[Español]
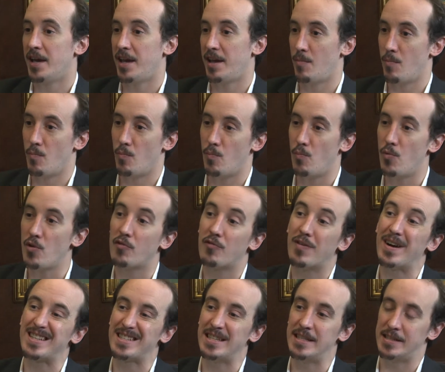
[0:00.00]
es muy
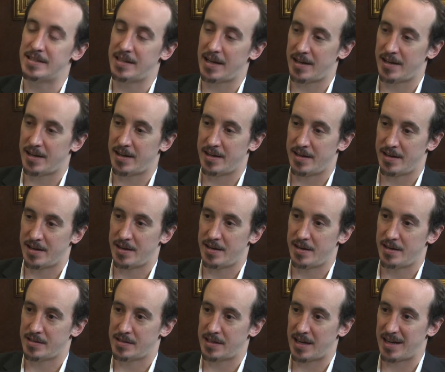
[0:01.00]
fácil sacar,
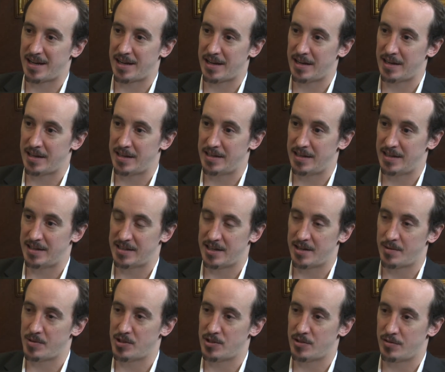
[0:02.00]
sacarle el, el
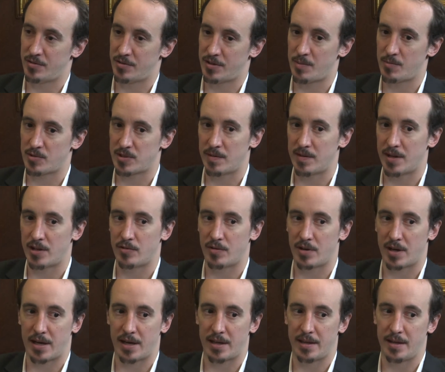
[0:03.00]
servicio. No estamos hablando
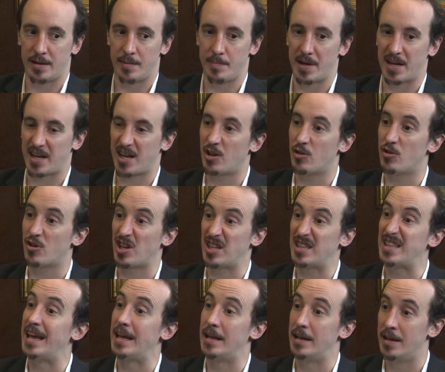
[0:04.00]
acá del mercado
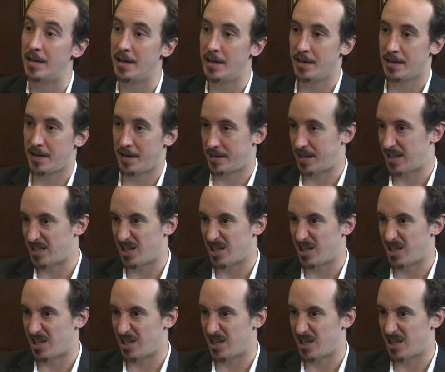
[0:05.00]
retail, que está